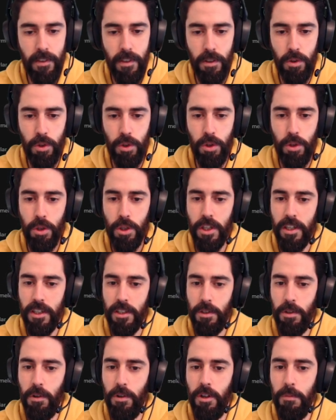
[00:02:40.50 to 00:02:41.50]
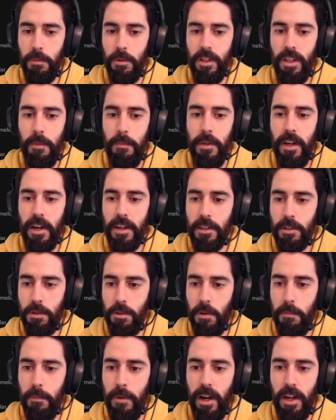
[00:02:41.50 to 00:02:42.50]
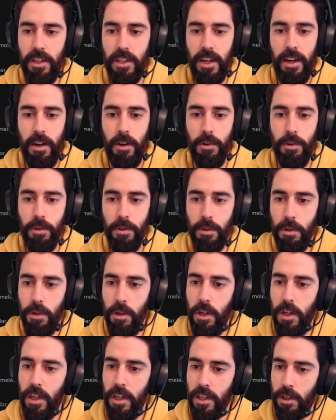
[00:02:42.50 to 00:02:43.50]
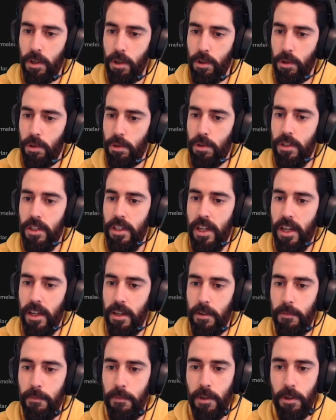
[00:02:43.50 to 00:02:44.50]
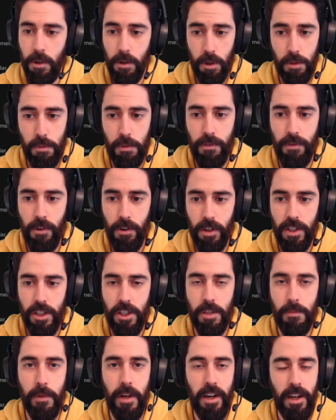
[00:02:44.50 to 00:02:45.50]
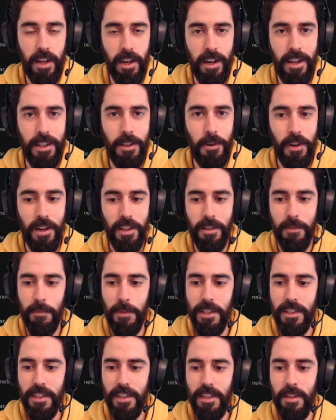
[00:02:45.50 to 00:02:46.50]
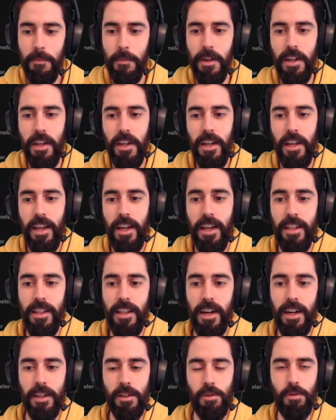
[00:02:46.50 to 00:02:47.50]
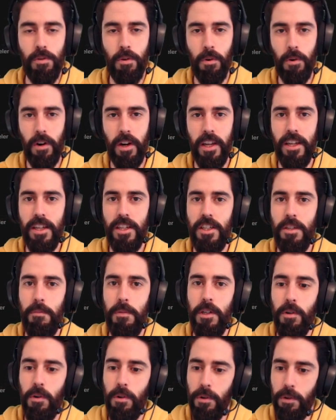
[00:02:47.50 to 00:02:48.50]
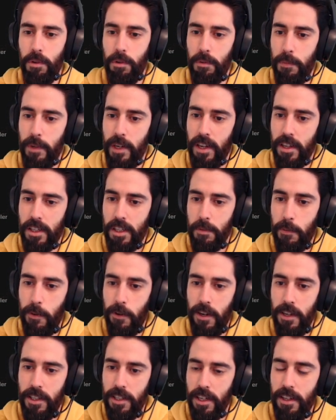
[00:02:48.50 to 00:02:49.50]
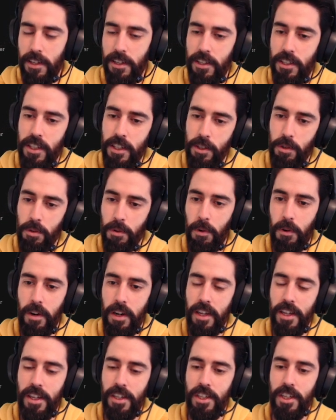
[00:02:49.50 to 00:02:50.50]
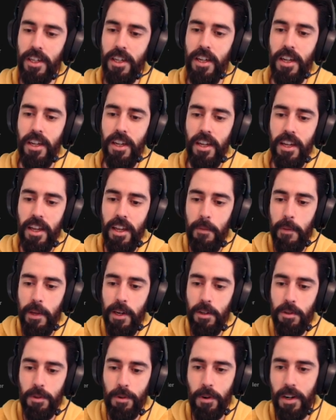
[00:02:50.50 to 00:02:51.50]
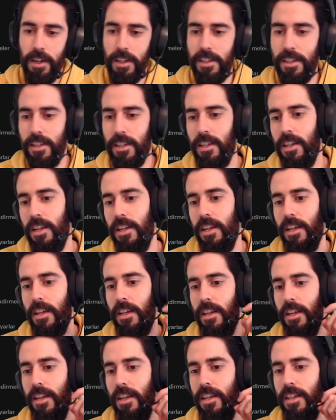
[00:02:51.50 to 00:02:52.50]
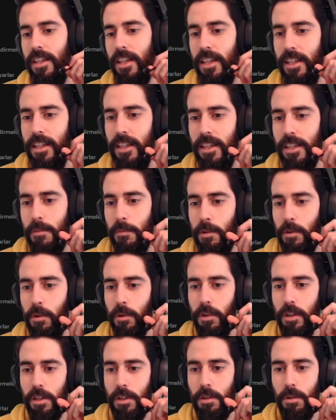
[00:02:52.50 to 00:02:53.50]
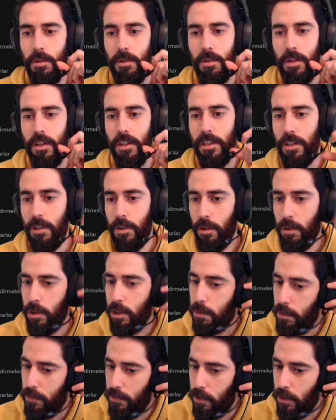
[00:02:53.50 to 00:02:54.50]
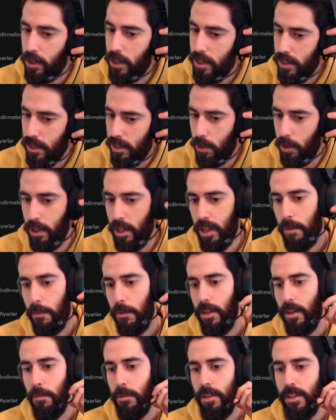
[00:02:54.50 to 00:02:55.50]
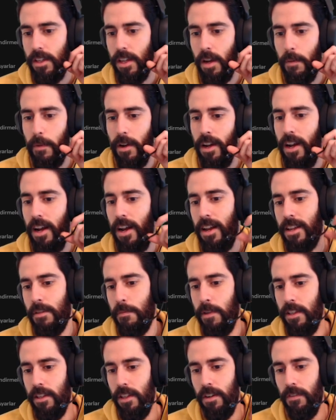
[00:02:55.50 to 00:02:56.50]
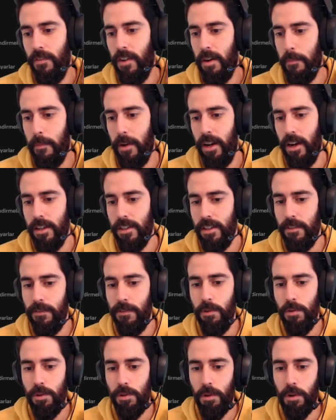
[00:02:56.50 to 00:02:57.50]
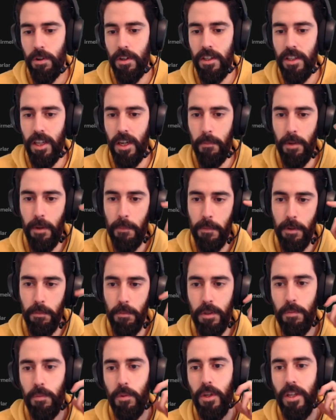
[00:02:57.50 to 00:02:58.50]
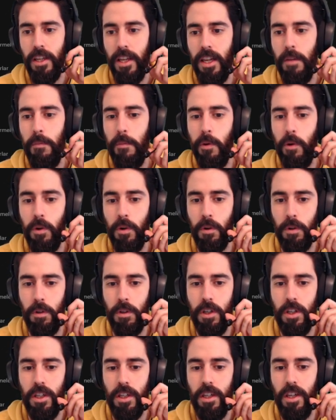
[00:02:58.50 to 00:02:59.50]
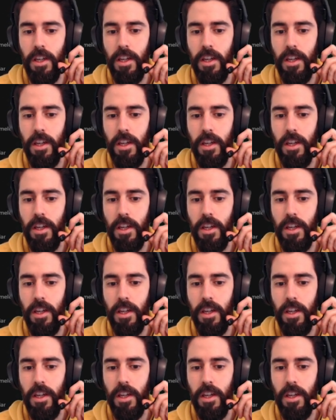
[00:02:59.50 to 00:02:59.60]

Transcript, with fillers: Üçüncü şahıs görünümünde bir aksiyon macera oyunuydu. Kronos yine Kronos Before the Dashes ben kanalda oynadım bitirdim. Ee, daha zorlayıcı bir oyun. Birazcık böyle challenging, zorlayıcı, e, beni zorlasın e, dediğiniz bir oyun istiyorsanız Kronos Before Ashes'i önerebilirim size ama az bir indirim var maalesef. %10 indirim yapılmış. Bu da yeni bir oyun olduğu için